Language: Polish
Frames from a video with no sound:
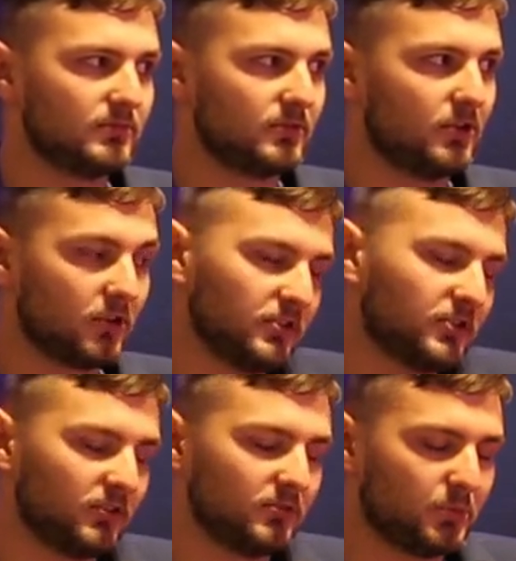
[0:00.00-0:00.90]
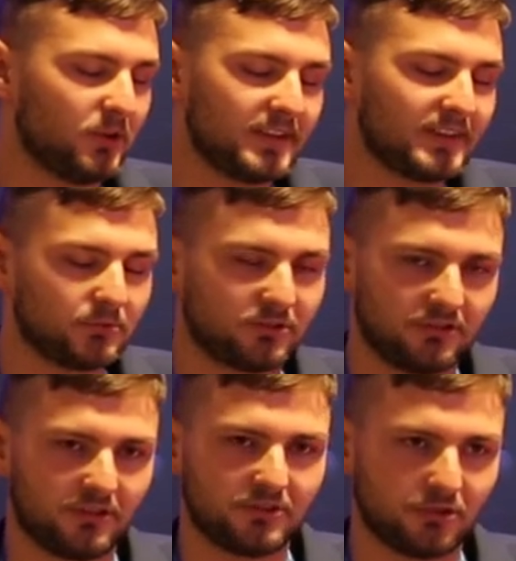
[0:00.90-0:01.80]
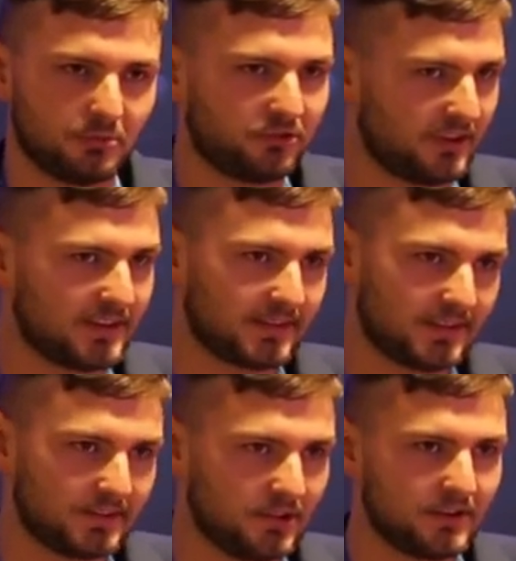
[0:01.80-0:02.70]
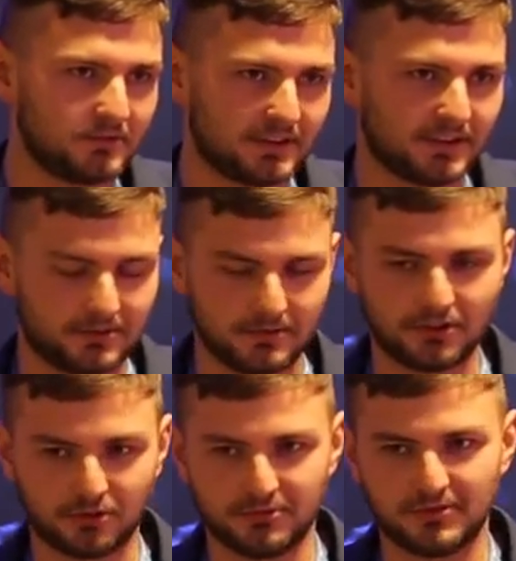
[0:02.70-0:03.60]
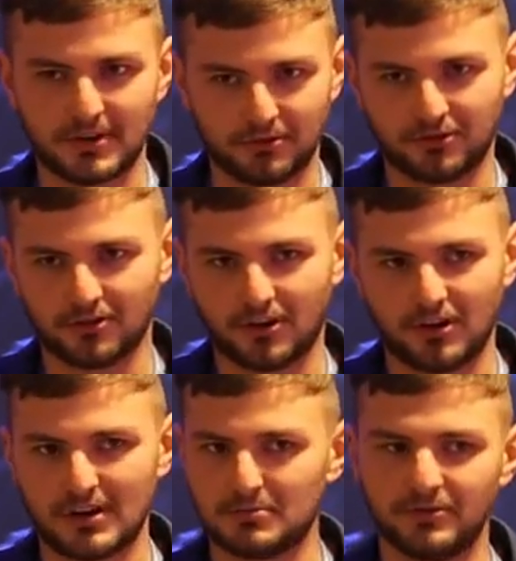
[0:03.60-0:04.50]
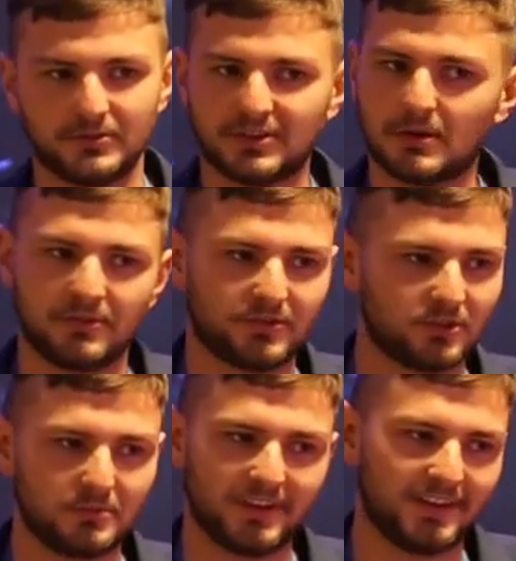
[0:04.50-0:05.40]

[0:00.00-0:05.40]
gorąco polecam, że jeżeli ktoś by się jednak zdecydował na te studia, żeby wybrał się do koła, bo same w sobie